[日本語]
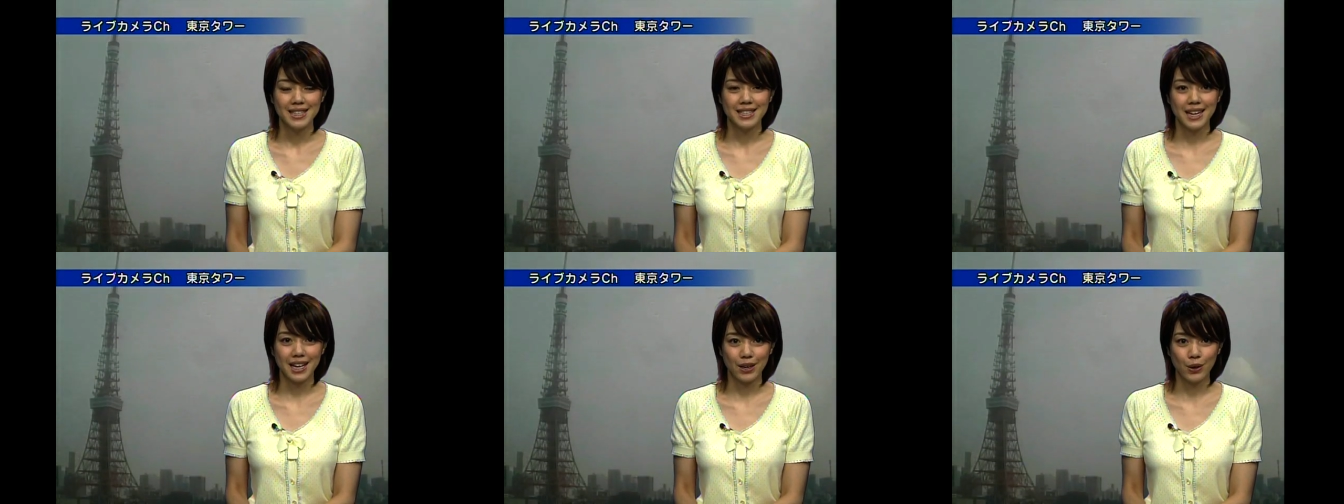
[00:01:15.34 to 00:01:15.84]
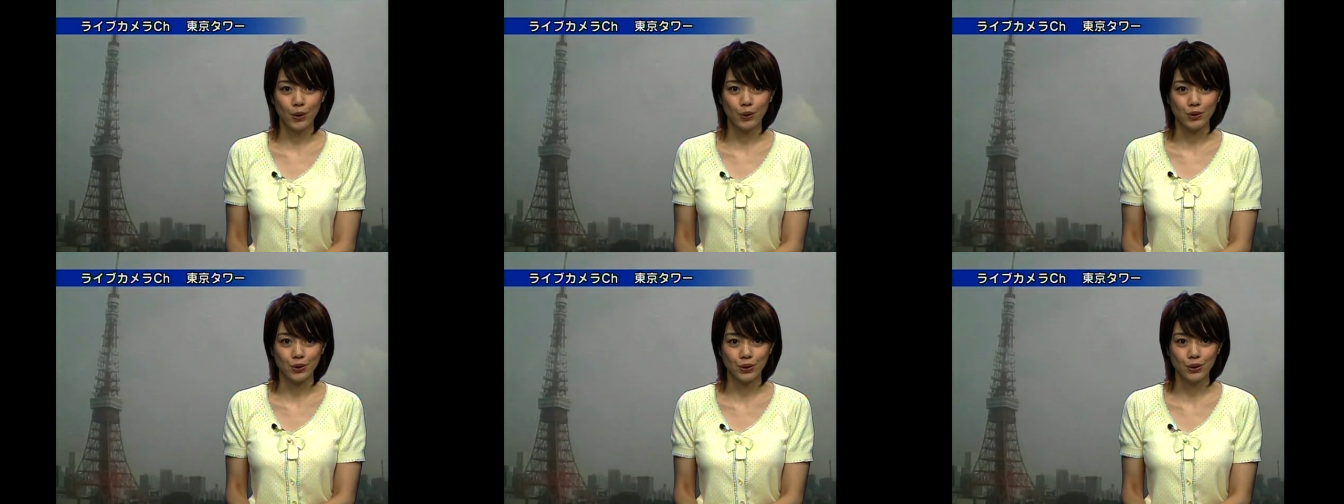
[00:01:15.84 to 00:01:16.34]
ぜひ
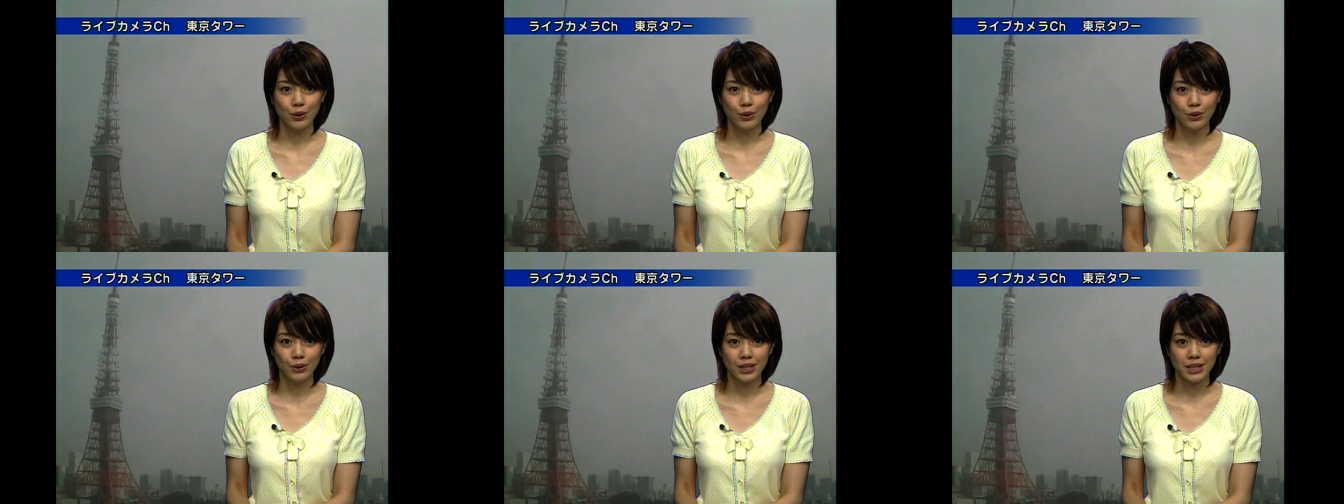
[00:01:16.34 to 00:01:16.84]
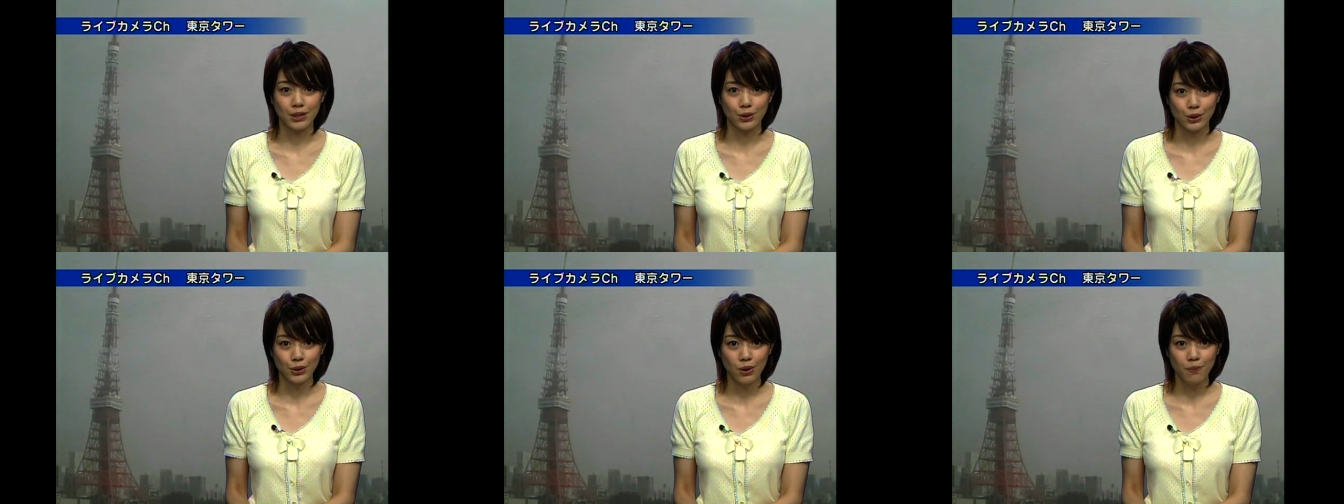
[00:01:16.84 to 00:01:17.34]
今日16時
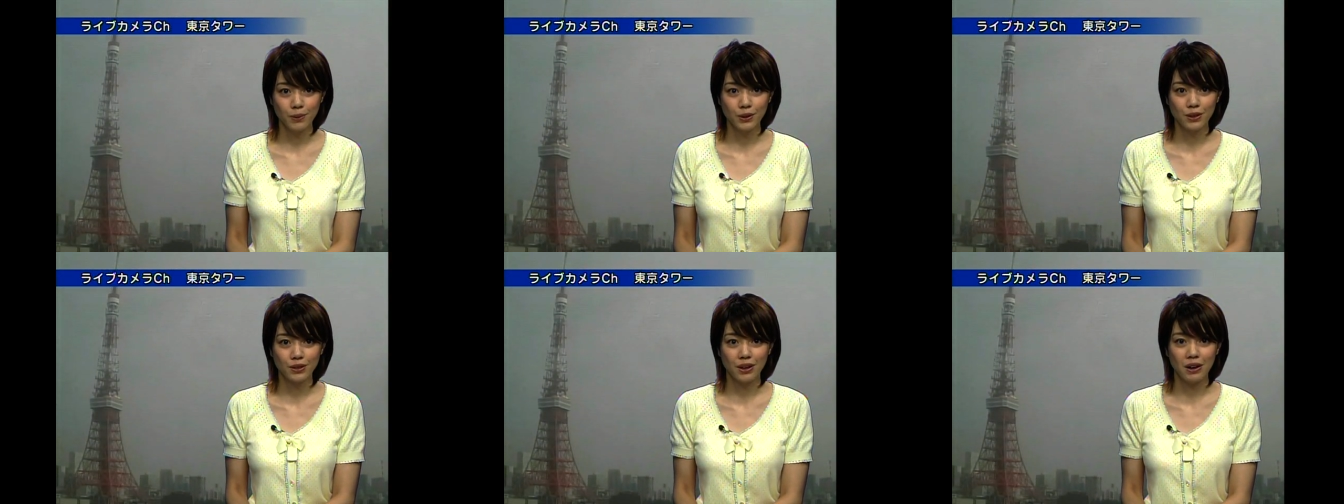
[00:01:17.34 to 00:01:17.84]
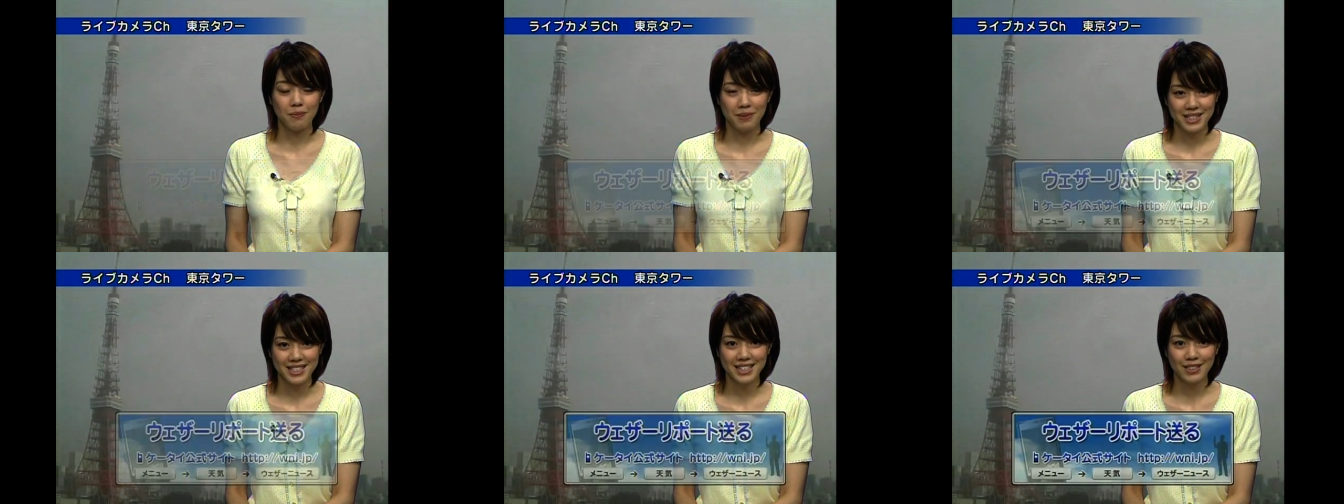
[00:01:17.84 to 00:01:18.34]
16分の空を
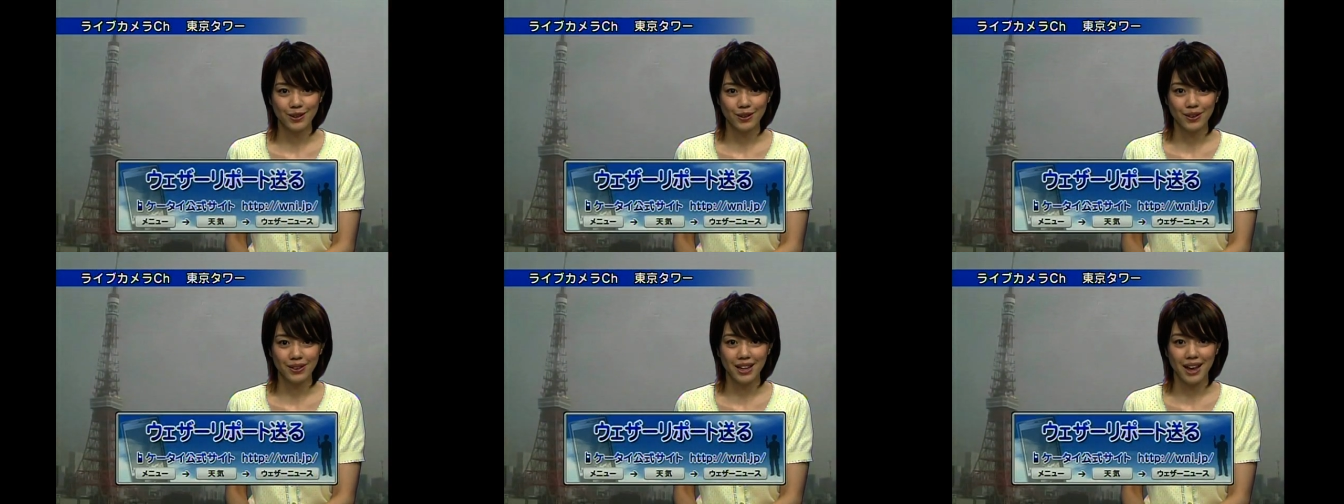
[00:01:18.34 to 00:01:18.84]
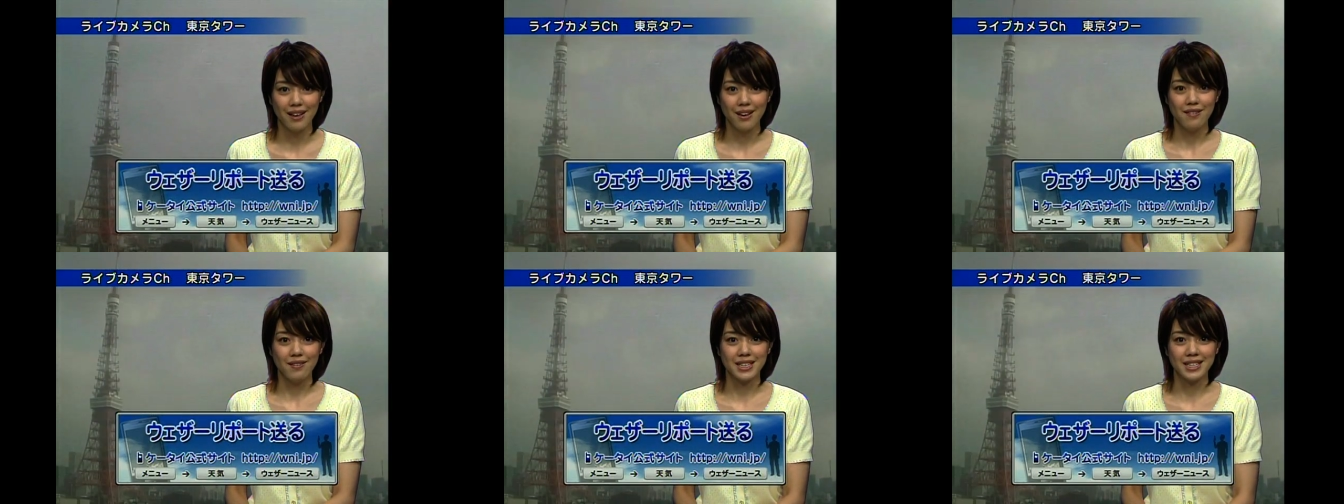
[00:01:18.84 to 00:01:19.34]
パチリと撮って
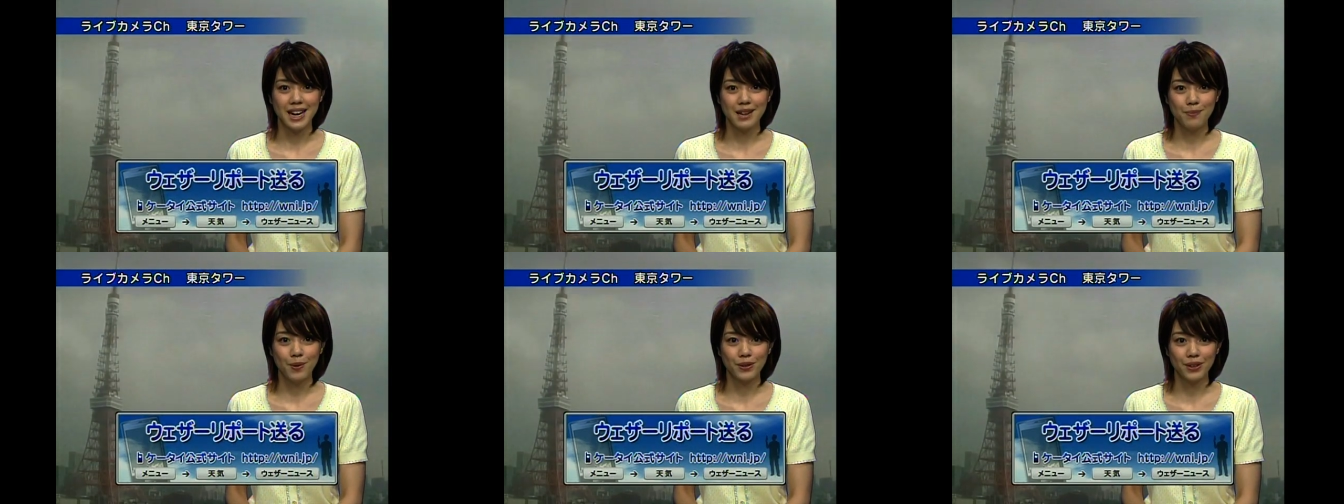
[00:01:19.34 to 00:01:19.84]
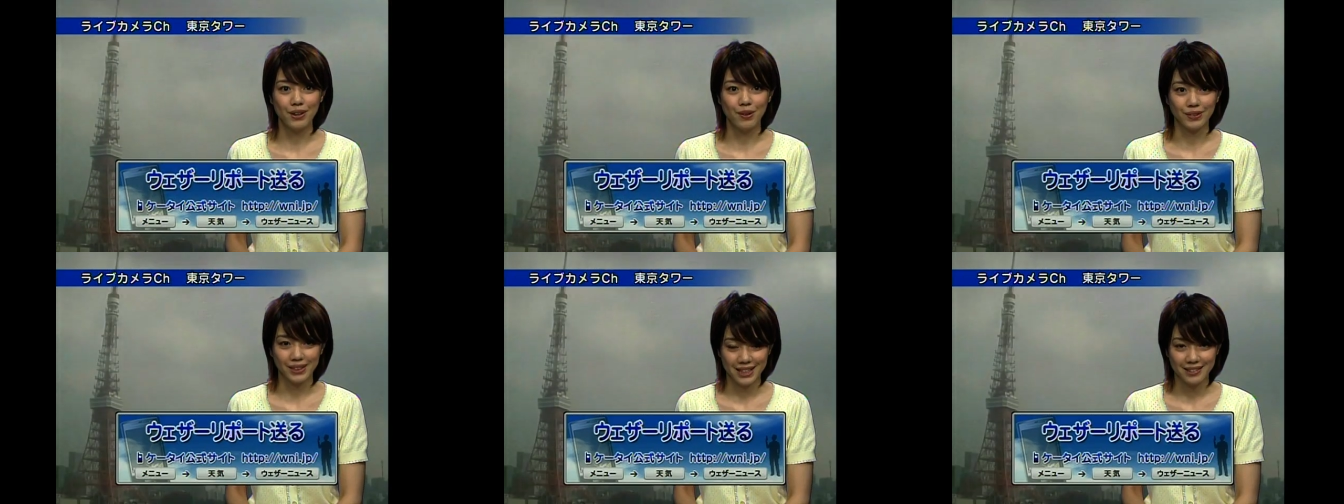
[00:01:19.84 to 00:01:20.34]
ウェザーリポートに
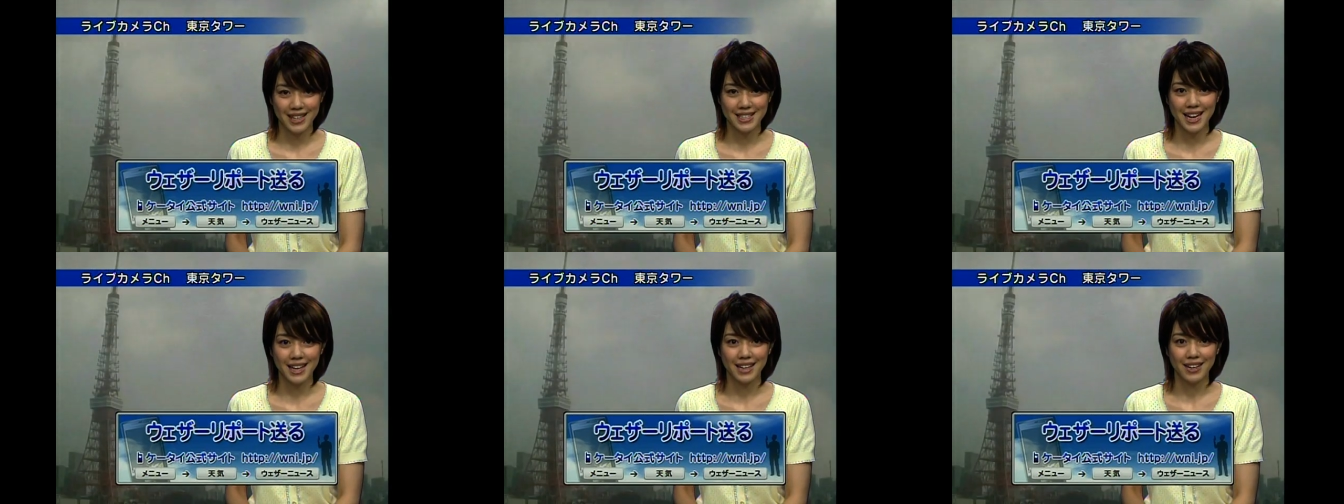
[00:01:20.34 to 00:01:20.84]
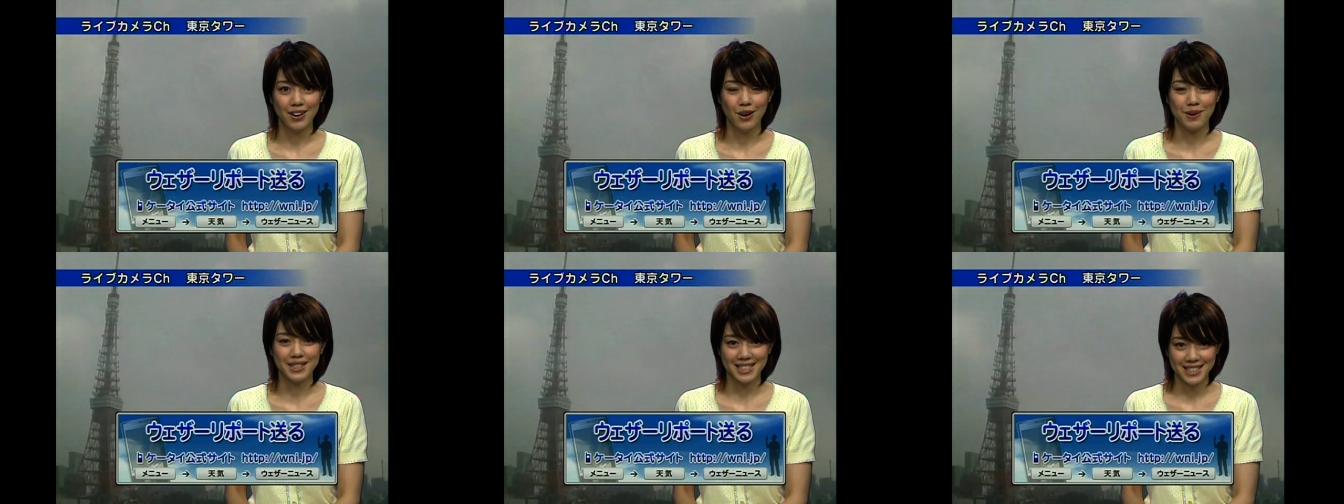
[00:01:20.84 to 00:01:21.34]
送ってください
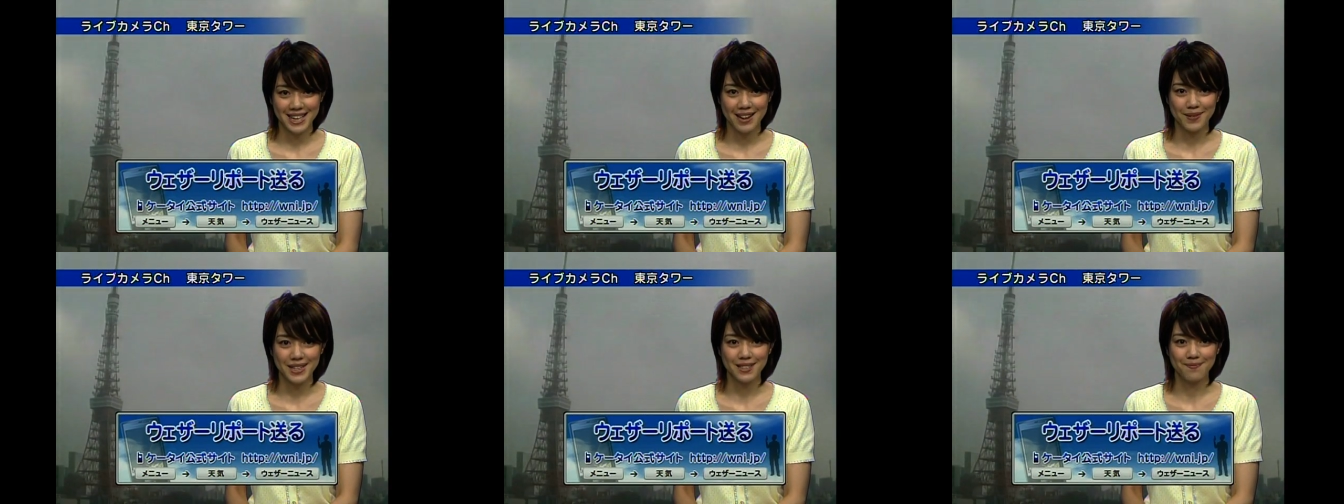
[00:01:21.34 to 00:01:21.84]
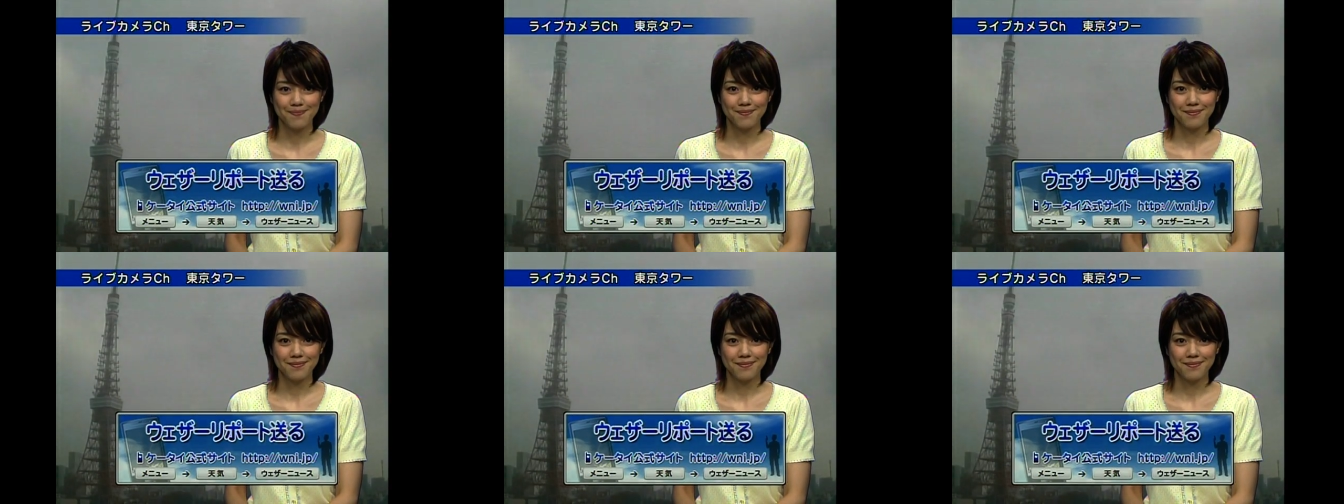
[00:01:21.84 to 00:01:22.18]
お待ちしています